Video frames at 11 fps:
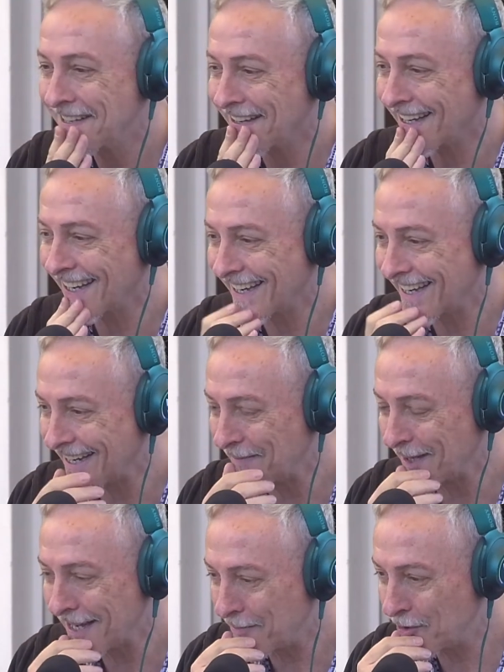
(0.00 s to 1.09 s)
Eh,
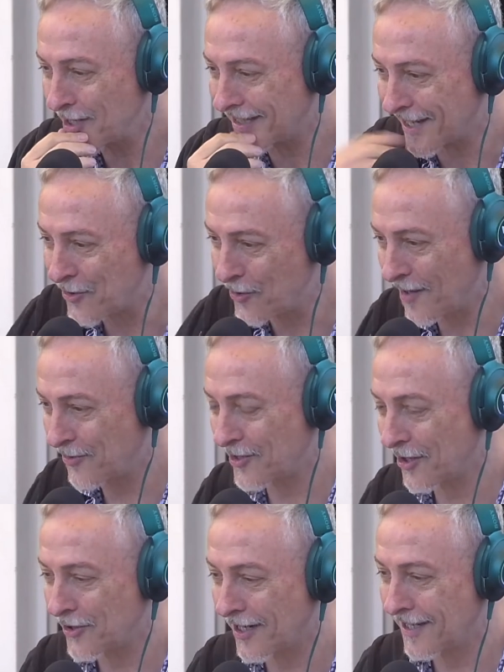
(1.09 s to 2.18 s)
me daba mucha ternura
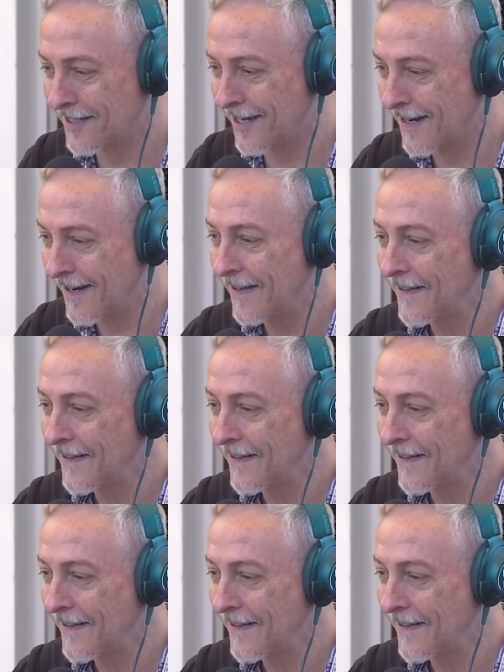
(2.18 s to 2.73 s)
muchas cosas que decían,